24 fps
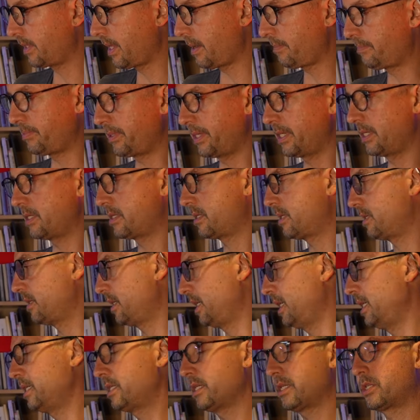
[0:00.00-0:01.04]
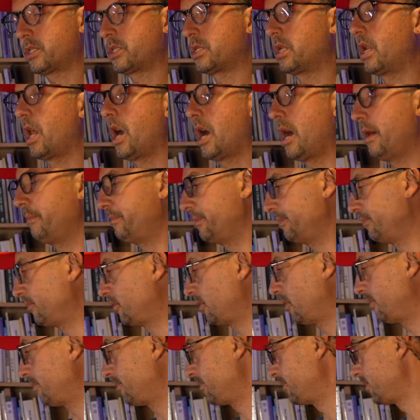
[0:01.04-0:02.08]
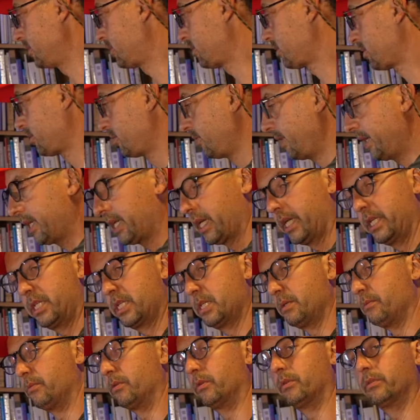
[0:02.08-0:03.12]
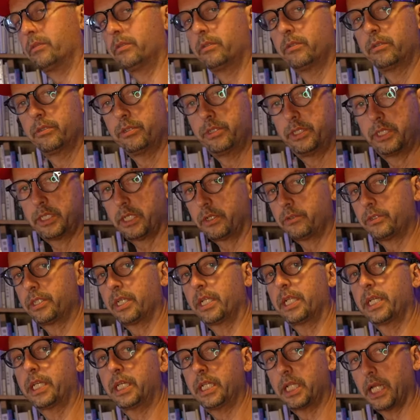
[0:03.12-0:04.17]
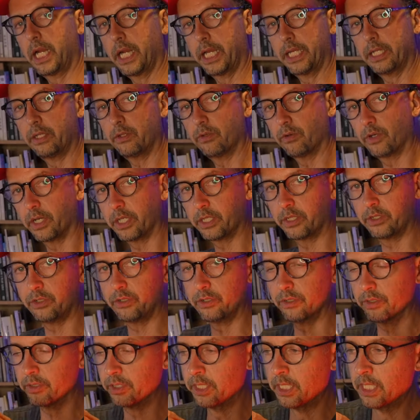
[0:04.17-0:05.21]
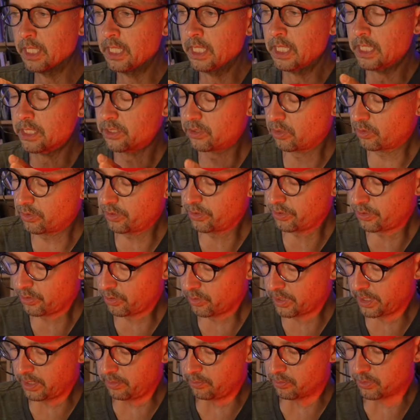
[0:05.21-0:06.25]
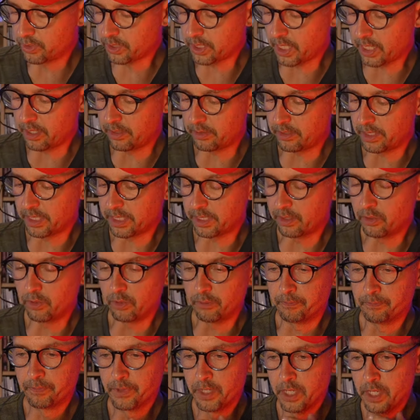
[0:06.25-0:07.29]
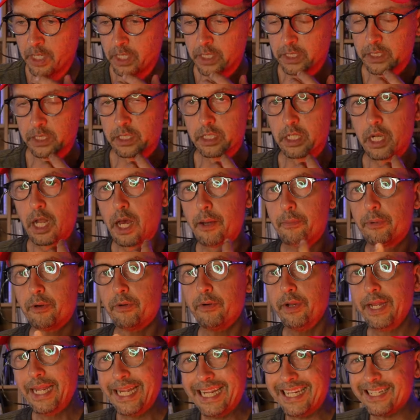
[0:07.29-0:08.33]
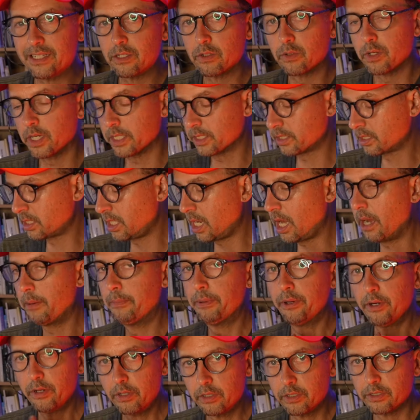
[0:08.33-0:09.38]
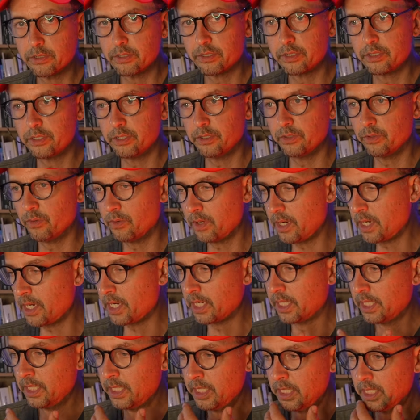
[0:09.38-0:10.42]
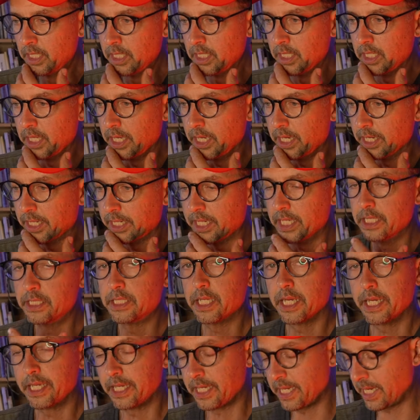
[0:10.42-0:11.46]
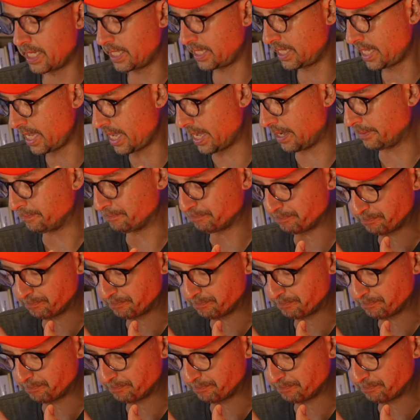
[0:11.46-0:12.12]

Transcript: That place, he's a slob もう机が一文ぐっちゃぐちゃで汚いとかっていうそういう表現にも使えるんだけど slobbering とか slobbers っていうのは、えー、現在形で